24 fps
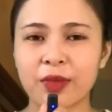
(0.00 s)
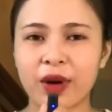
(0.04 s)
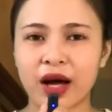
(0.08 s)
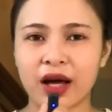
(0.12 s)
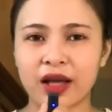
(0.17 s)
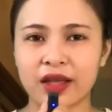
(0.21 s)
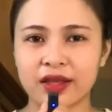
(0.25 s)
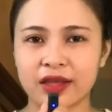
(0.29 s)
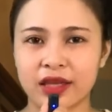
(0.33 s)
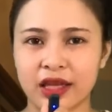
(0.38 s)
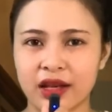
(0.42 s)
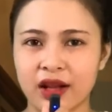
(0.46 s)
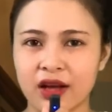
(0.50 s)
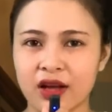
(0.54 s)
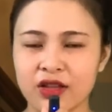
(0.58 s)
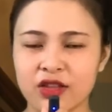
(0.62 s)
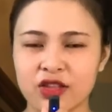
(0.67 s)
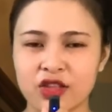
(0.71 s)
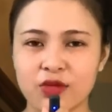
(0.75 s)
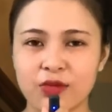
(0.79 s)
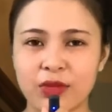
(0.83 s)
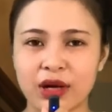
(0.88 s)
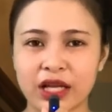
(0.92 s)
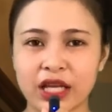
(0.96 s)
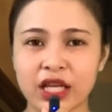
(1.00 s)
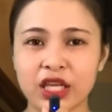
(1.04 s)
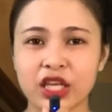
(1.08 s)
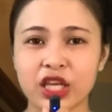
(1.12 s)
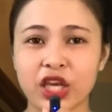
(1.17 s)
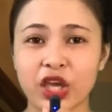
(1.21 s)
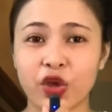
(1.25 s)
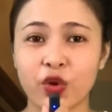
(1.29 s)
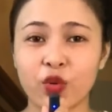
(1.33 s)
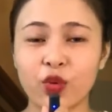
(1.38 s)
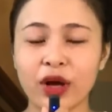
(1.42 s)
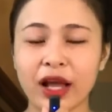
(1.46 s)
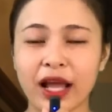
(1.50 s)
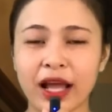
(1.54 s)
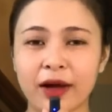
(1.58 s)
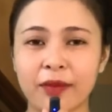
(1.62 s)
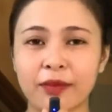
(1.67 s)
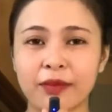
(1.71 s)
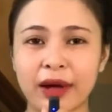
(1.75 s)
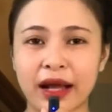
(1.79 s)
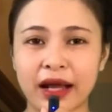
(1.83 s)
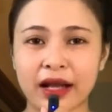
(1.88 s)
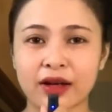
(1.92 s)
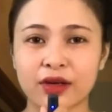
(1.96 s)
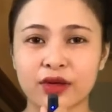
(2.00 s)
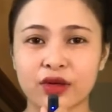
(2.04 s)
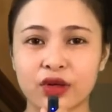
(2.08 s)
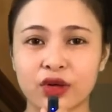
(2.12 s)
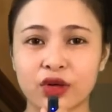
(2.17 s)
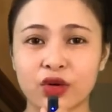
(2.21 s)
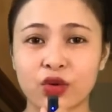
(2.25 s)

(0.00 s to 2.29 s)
bời vậy đó, nhưng mà cái kiểu ăn mặc